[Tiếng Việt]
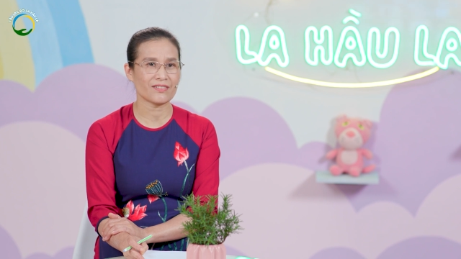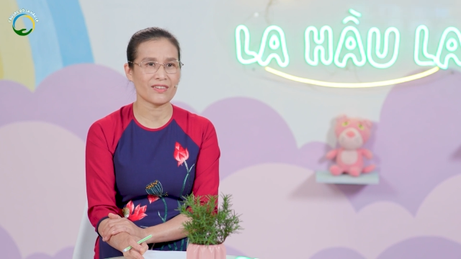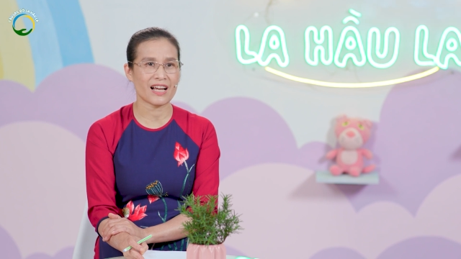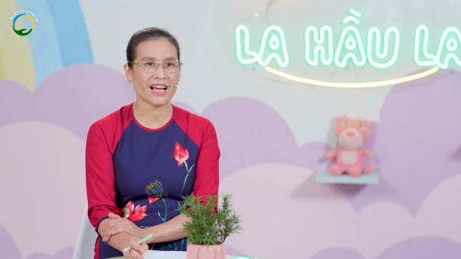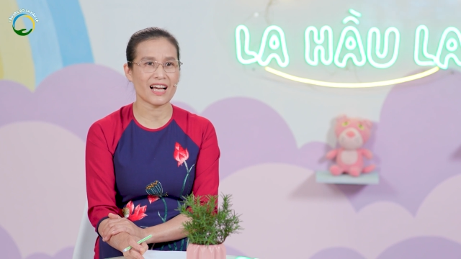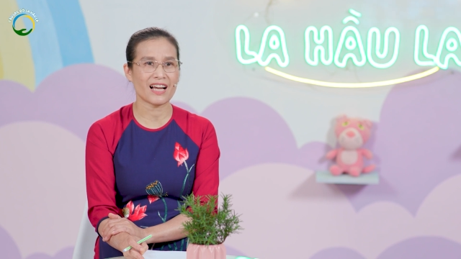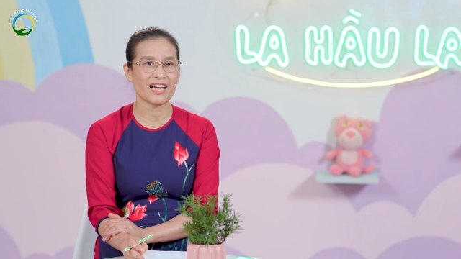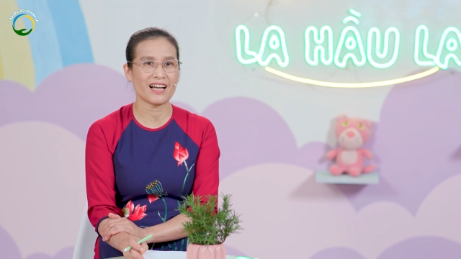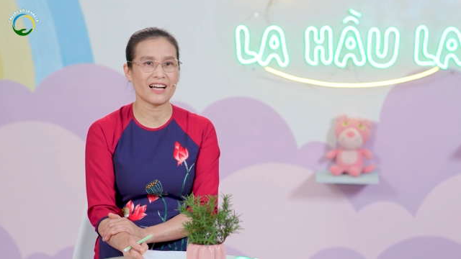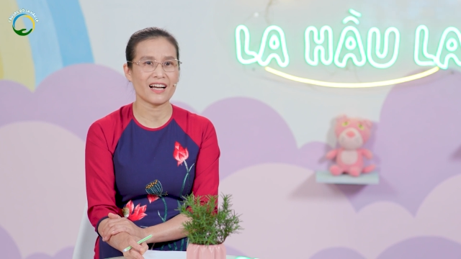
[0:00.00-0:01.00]
và
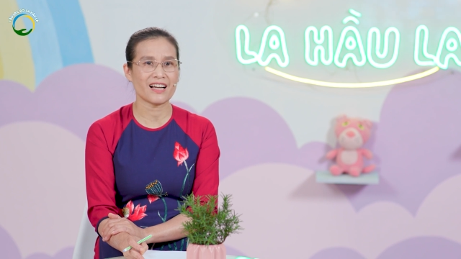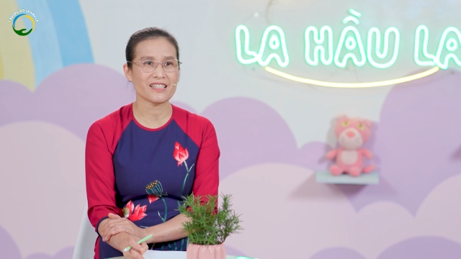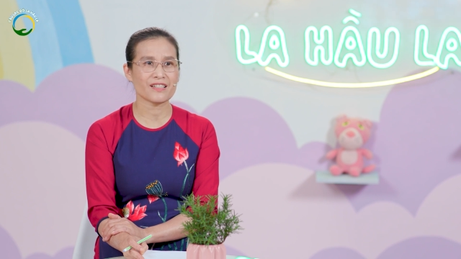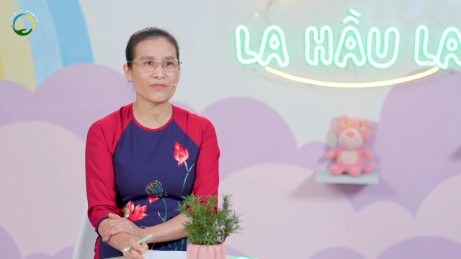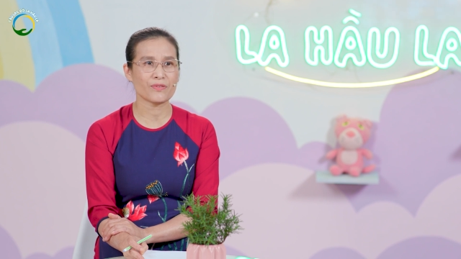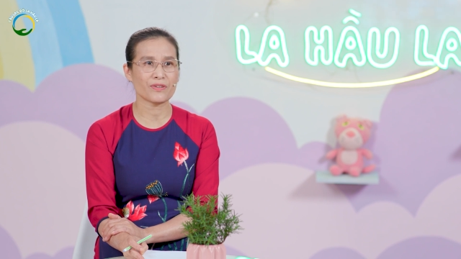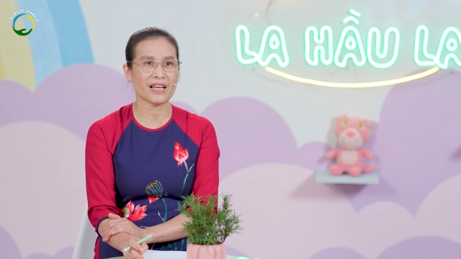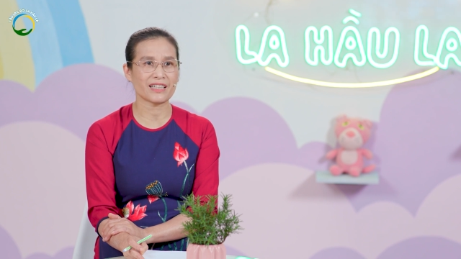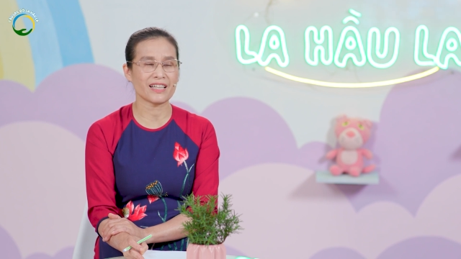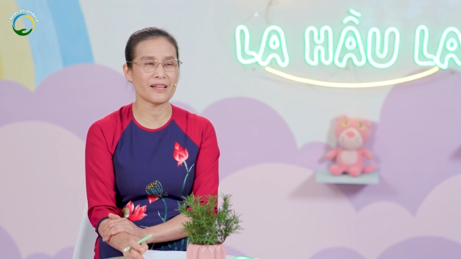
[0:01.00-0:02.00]
à, sư phụ
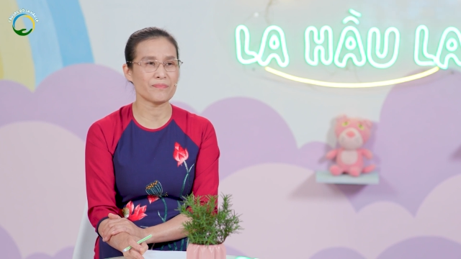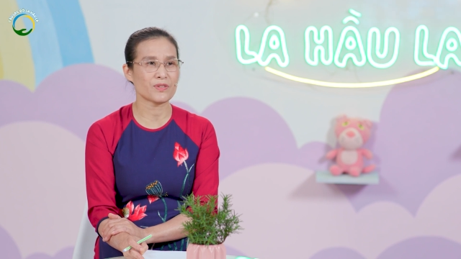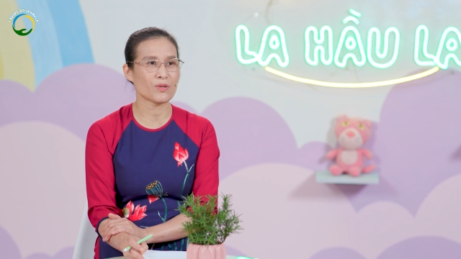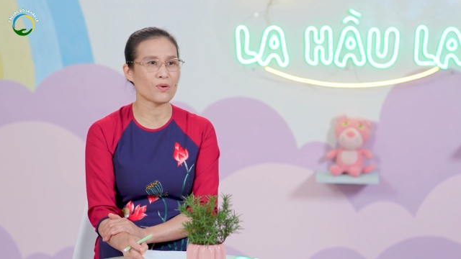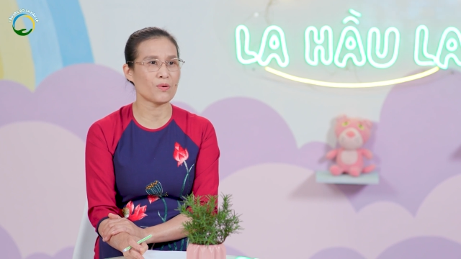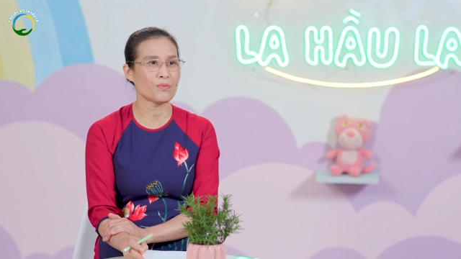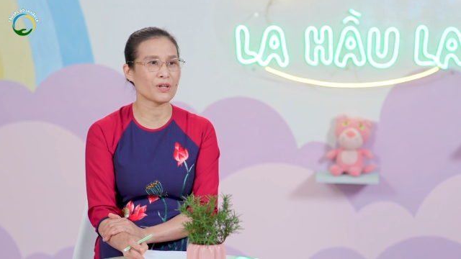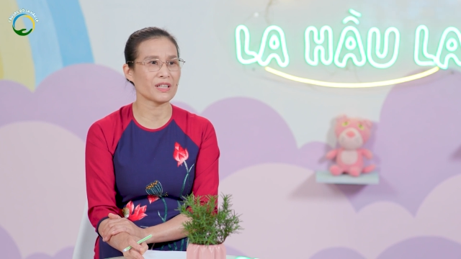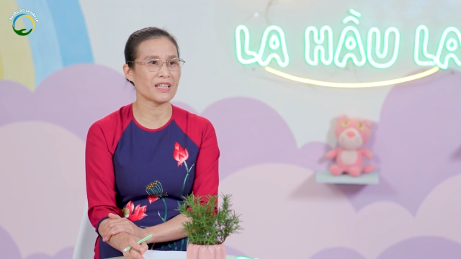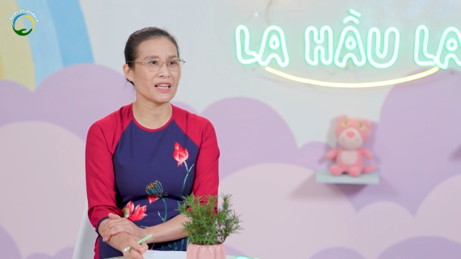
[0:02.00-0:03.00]
đặt thêm cho cô
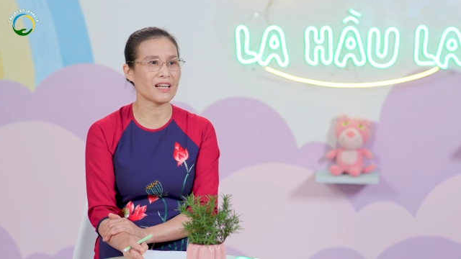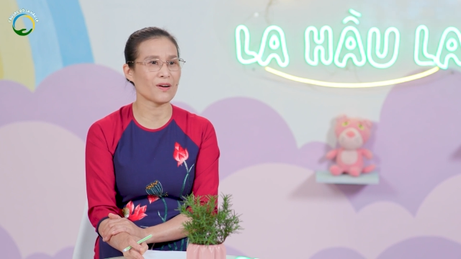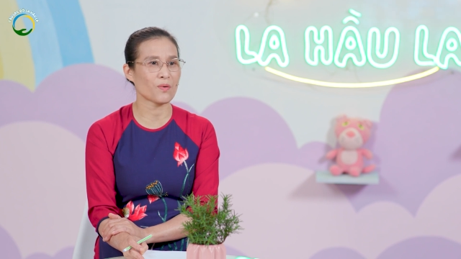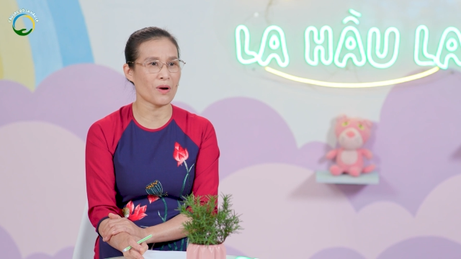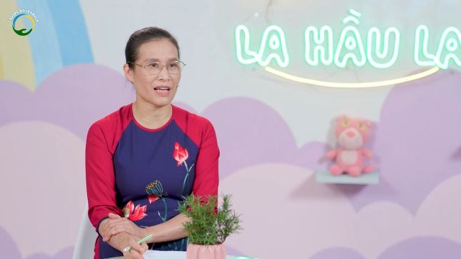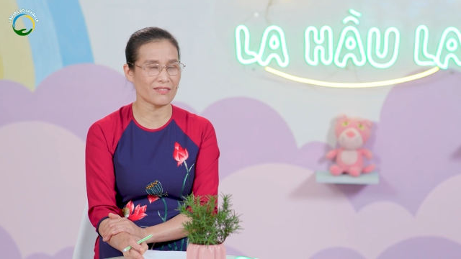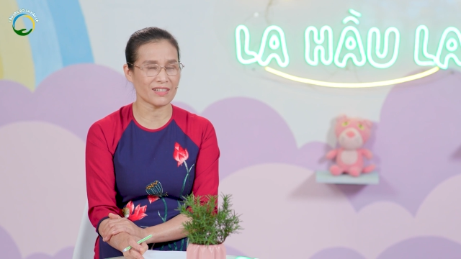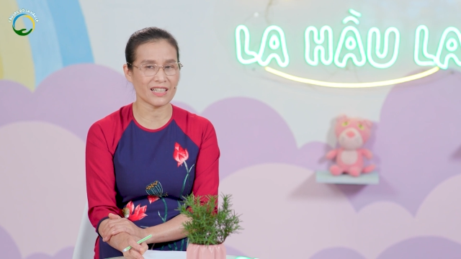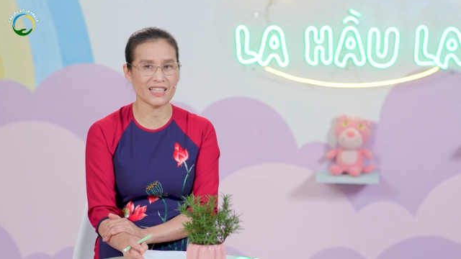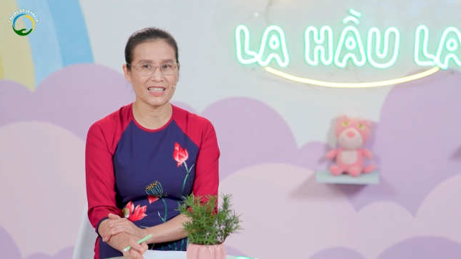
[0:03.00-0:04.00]
một cái tên là Quán
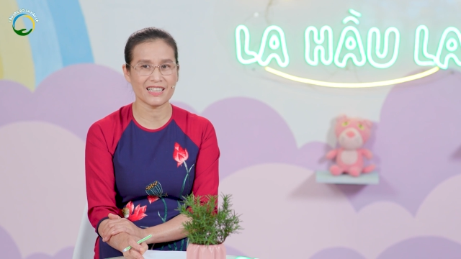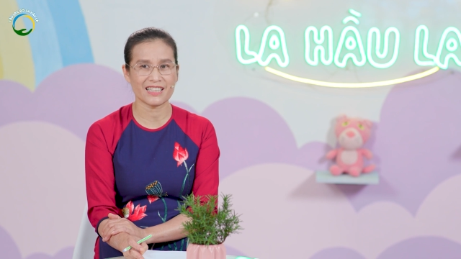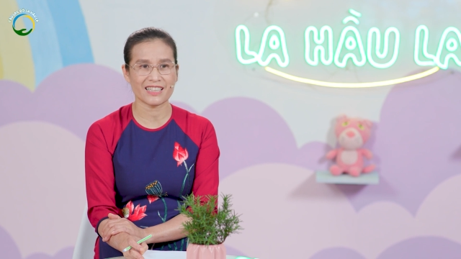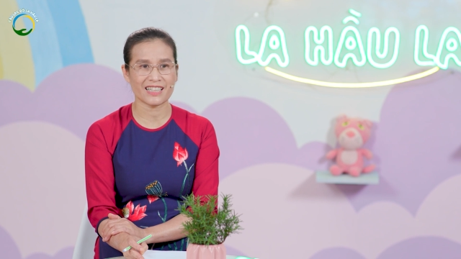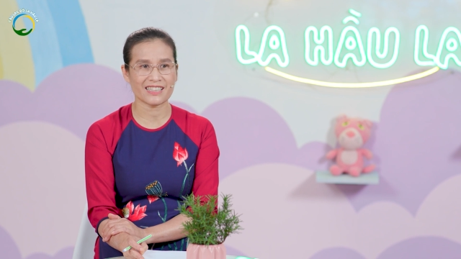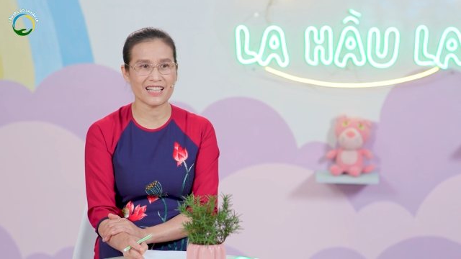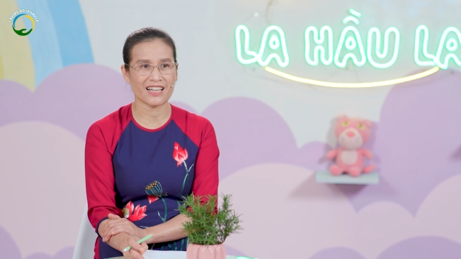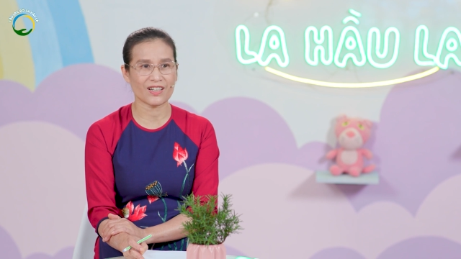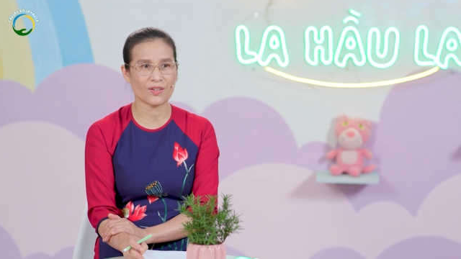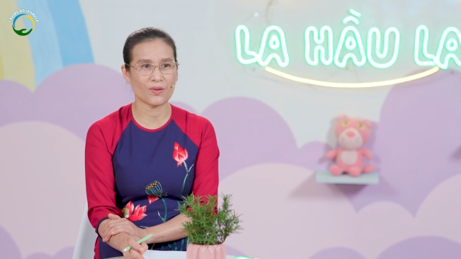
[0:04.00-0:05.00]
vào đấy, thành
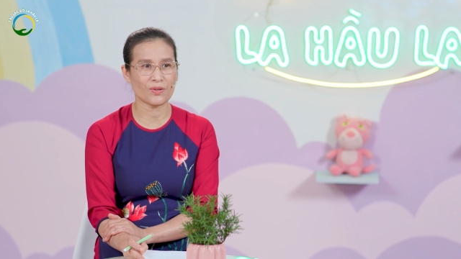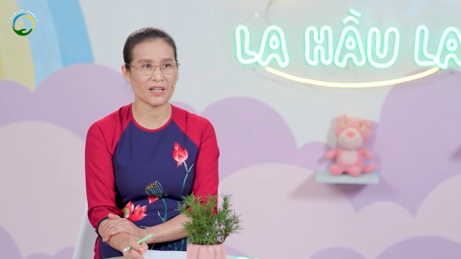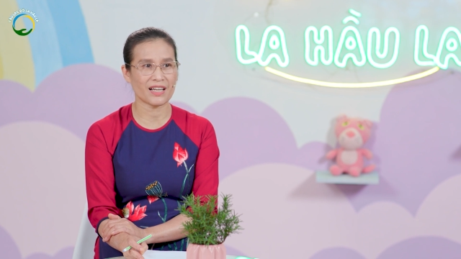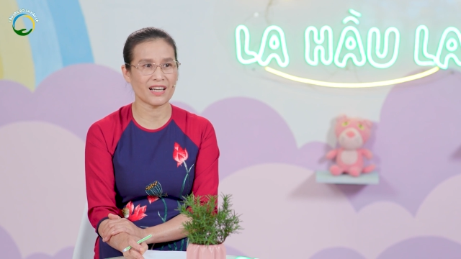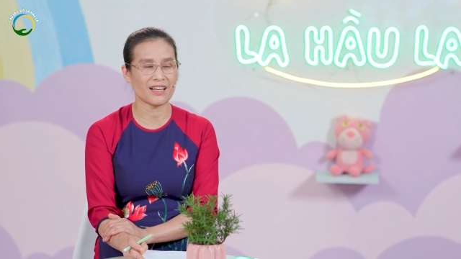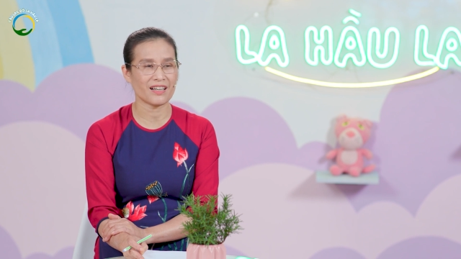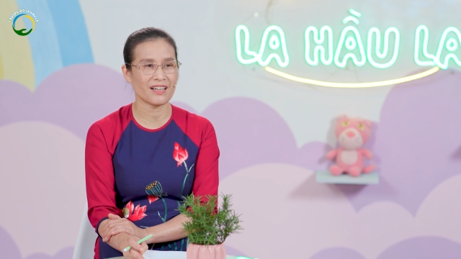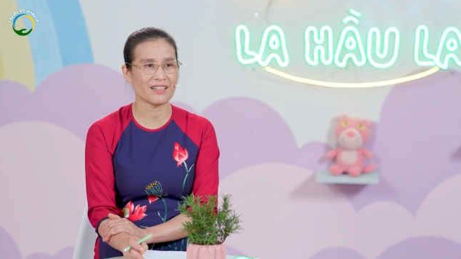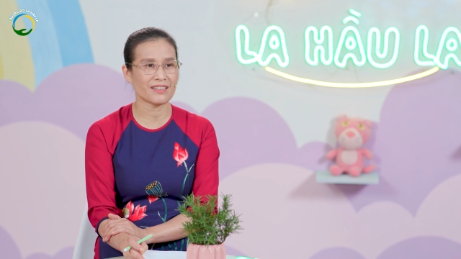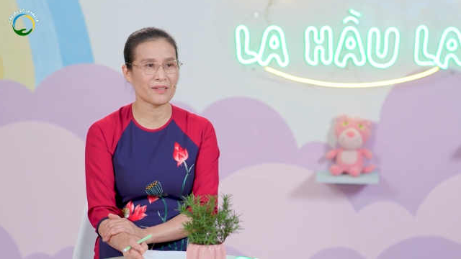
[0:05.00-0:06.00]
ra là cô là
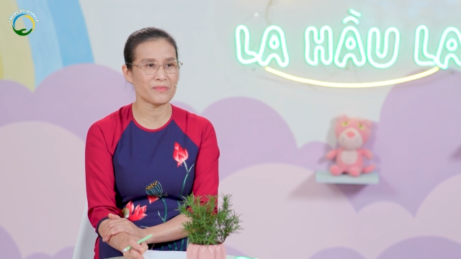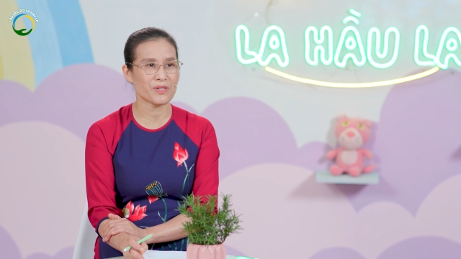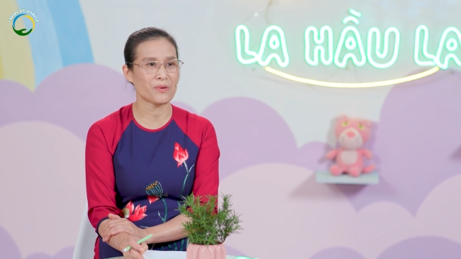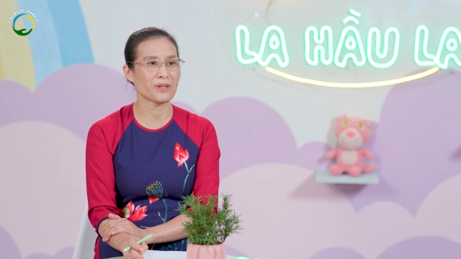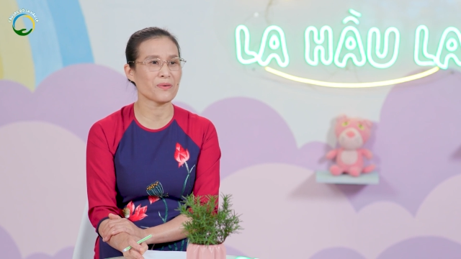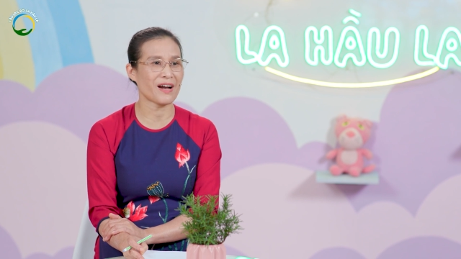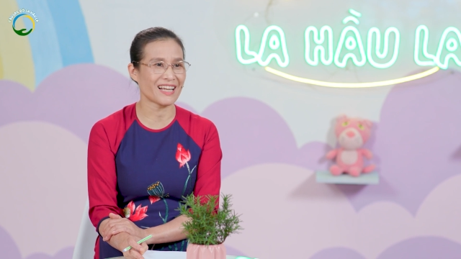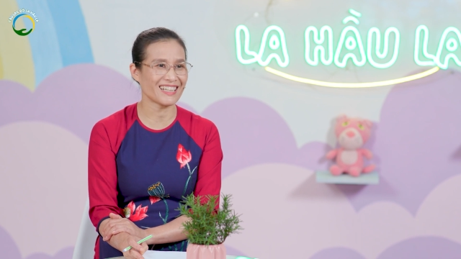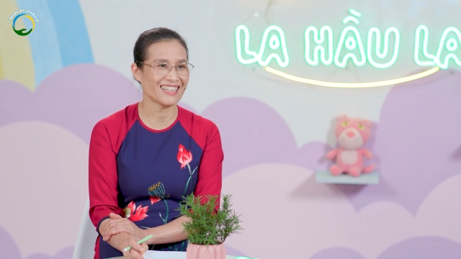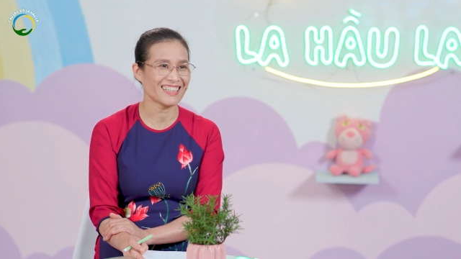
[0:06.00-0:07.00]
Tâm Chiếu Hoàn
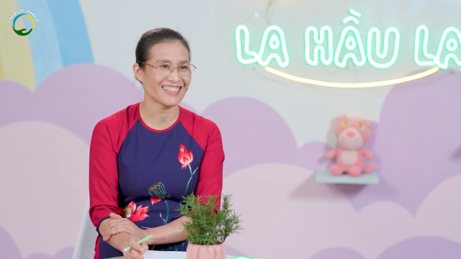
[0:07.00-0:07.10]
Quán.